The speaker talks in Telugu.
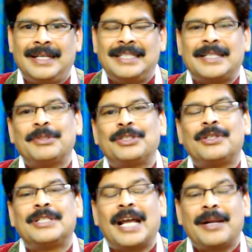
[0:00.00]
ఈ
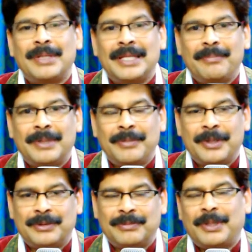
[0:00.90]
సమస్యతో చాలామంది ఇబ్బంది
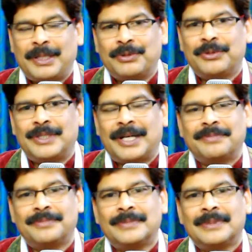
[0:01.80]
పెడు పడుతూ
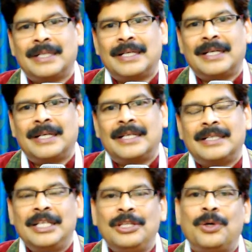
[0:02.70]
ఉంటారు
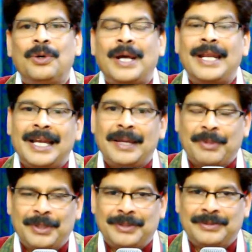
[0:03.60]
దీంతో అనేక
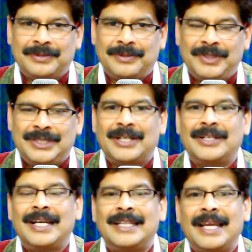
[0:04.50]
ఇబ్బందులు
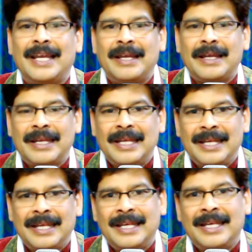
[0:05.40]
విద్యార్థులైతే ఈ
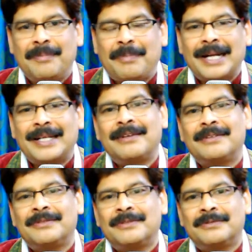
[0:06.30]

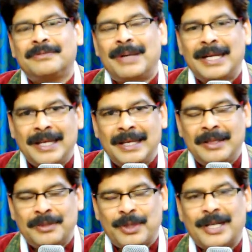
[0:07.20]
పాఠాలు మళ్ళీ
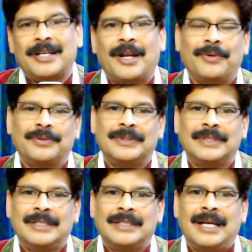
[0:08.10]
స్మరణకు రావు
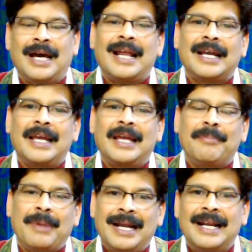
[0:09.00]
అలాగే
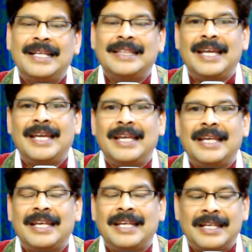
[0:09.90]
మహిళలైతే
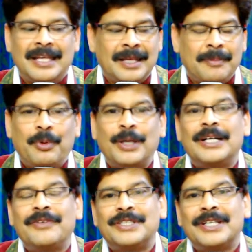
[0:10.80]
ఈ
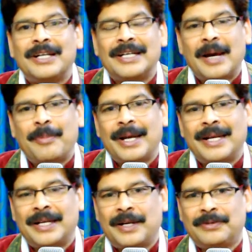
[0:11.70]
ఇంపార్టెంట్ విషయాలు
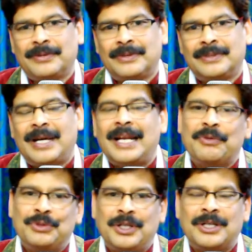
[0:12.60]
జ్ఞాపకానికి రావు
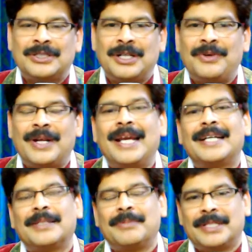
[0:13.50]
అలాగే ఉద్యోగస్తులకు కూడా
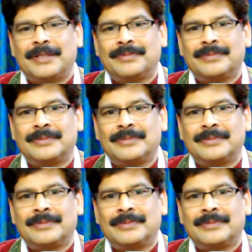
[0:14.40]
అనేక సమస్యలు